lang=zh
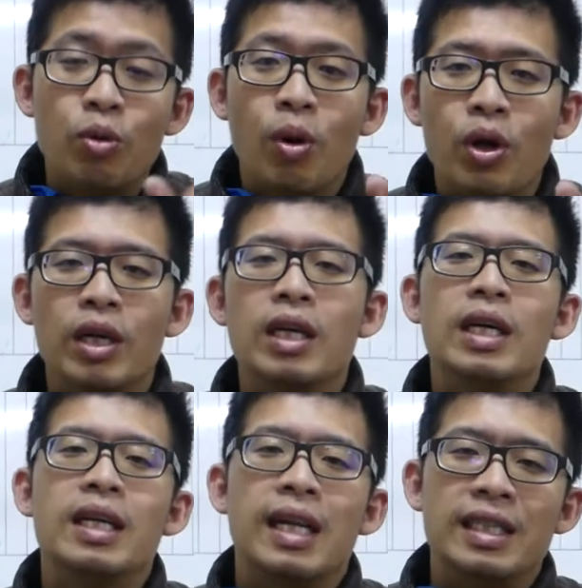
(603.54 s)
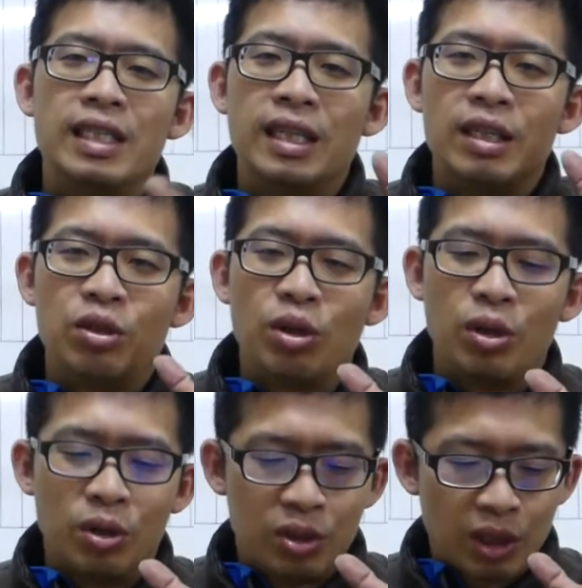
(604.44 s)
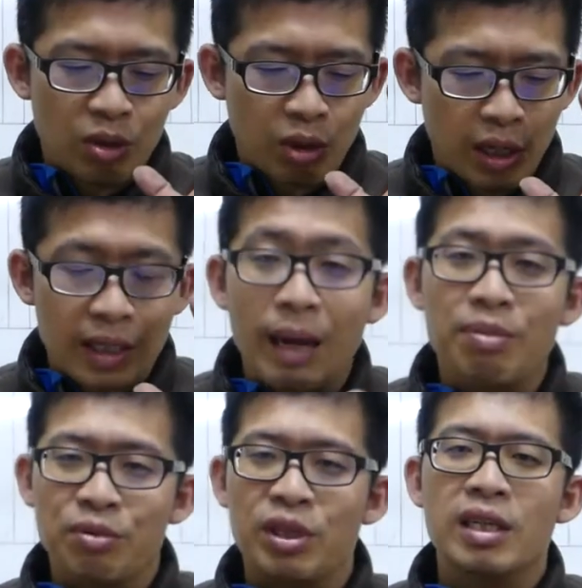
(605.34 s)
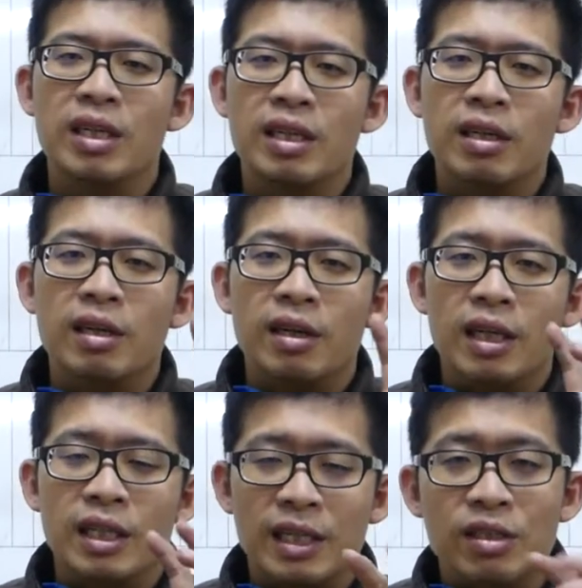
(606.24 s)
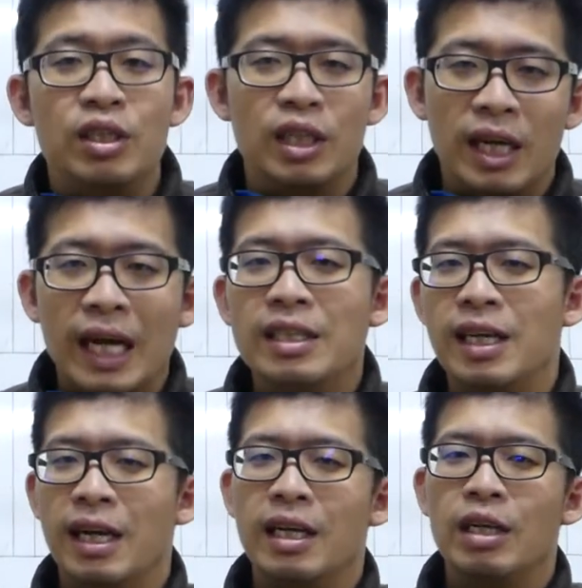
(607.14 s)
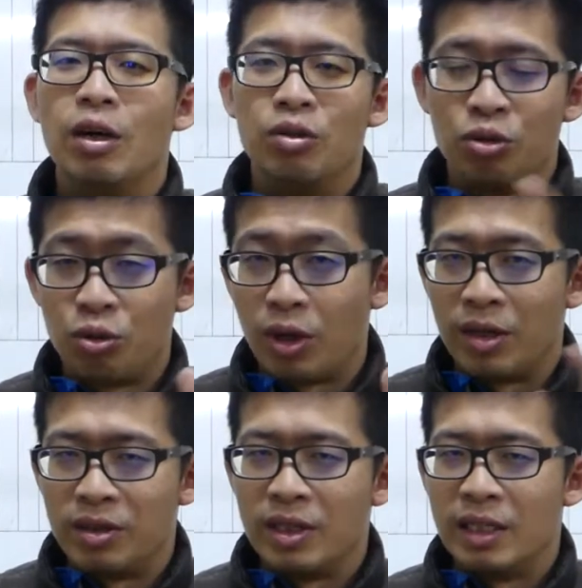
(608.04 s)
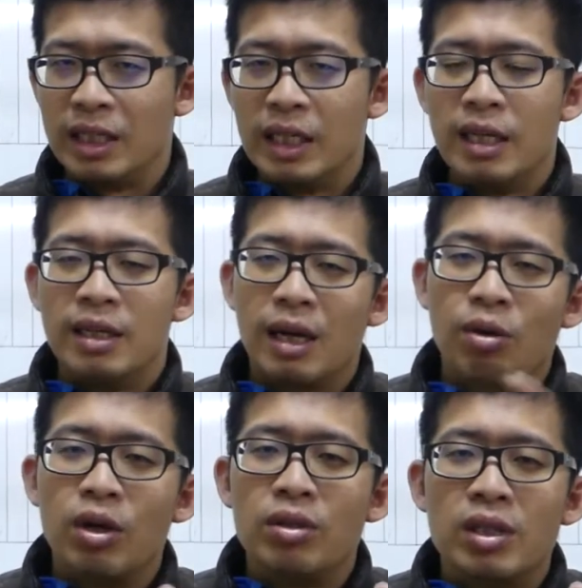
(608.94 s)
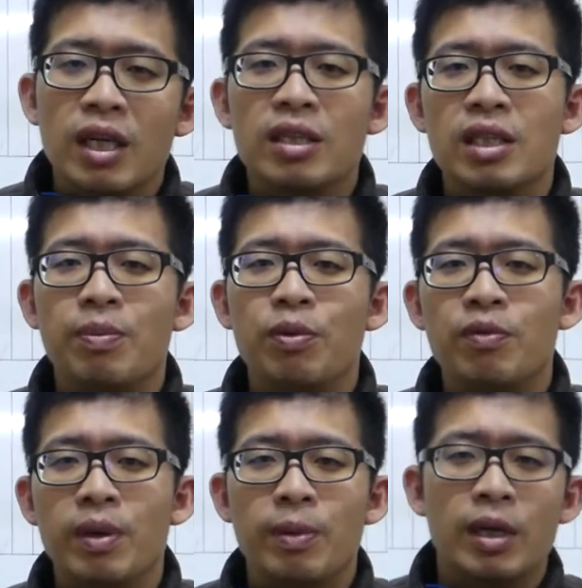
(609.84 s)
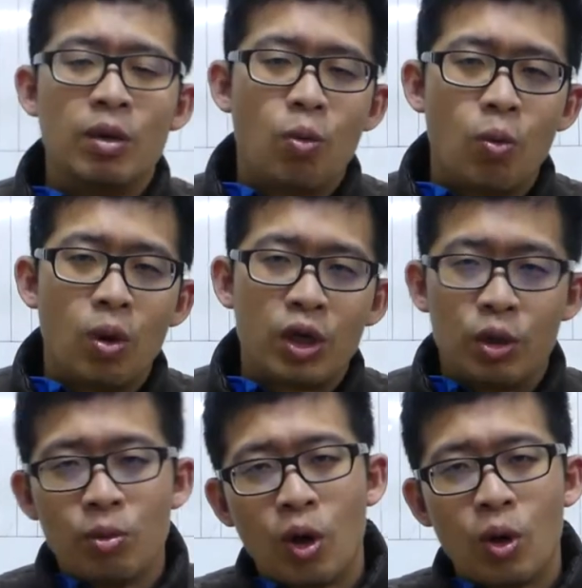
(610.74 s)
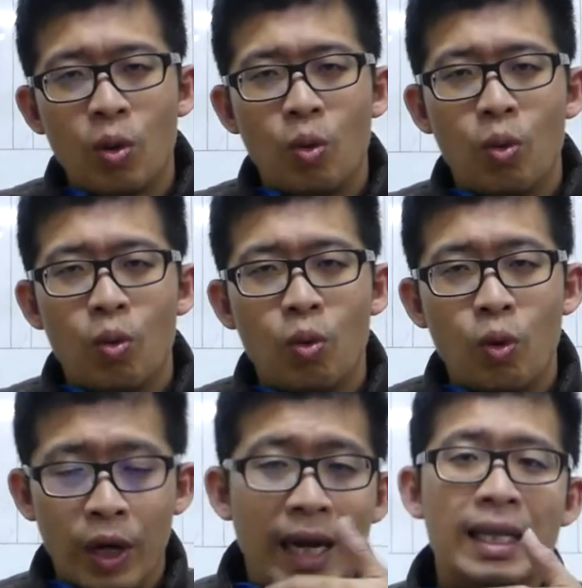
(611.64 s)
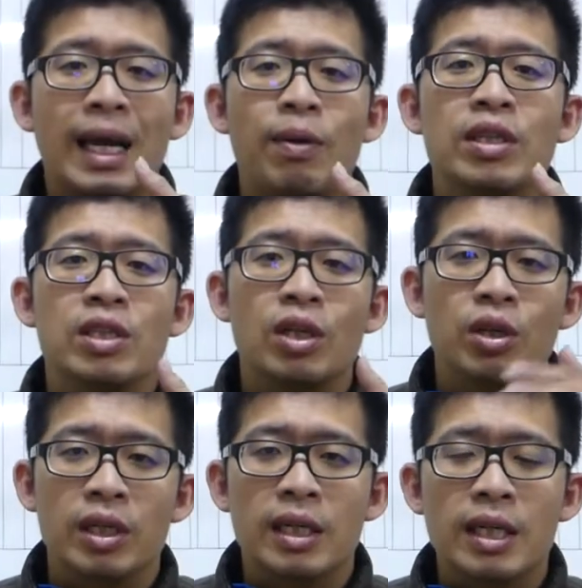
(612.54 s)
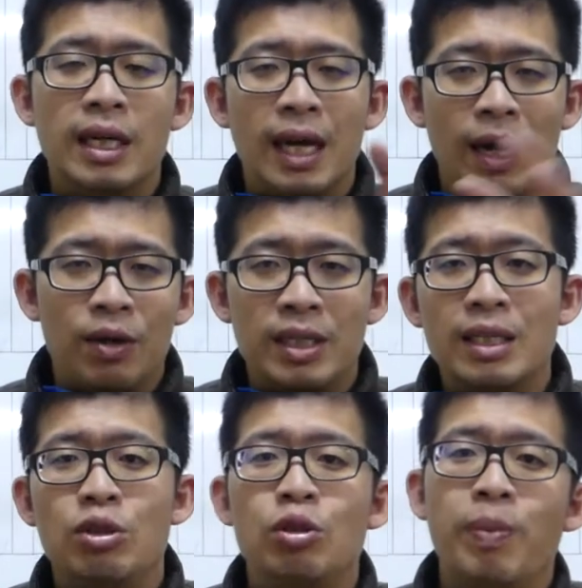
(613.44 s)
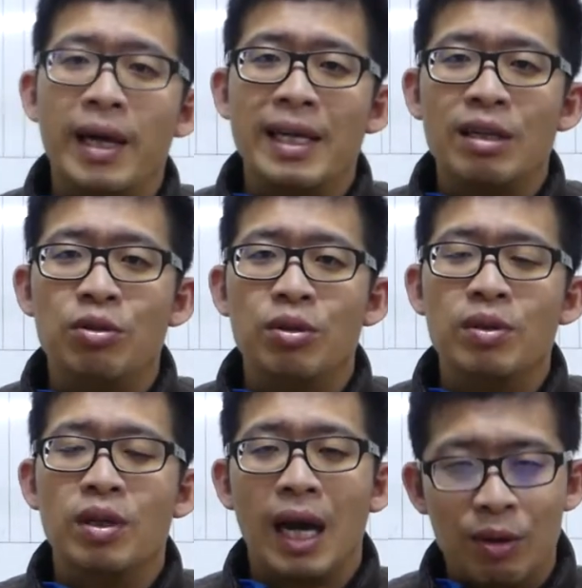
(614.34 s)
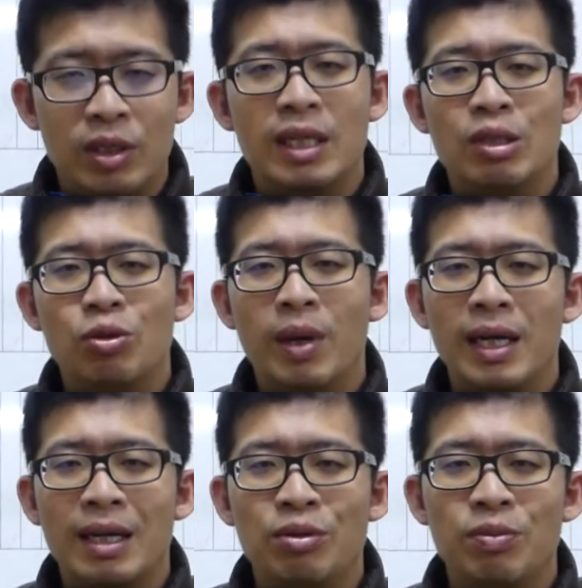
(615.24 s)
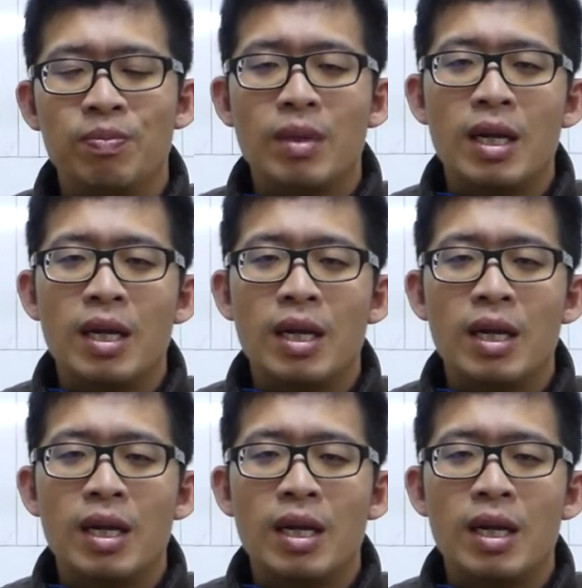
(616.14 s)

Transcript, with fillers: QMO 呢？那今天就针对汤普森的一些自己的感想，我就说到这里。那关于测试的部分呢，QMO。回来台湾之后呢，还会再继续拍下去，还会再继续拍下去。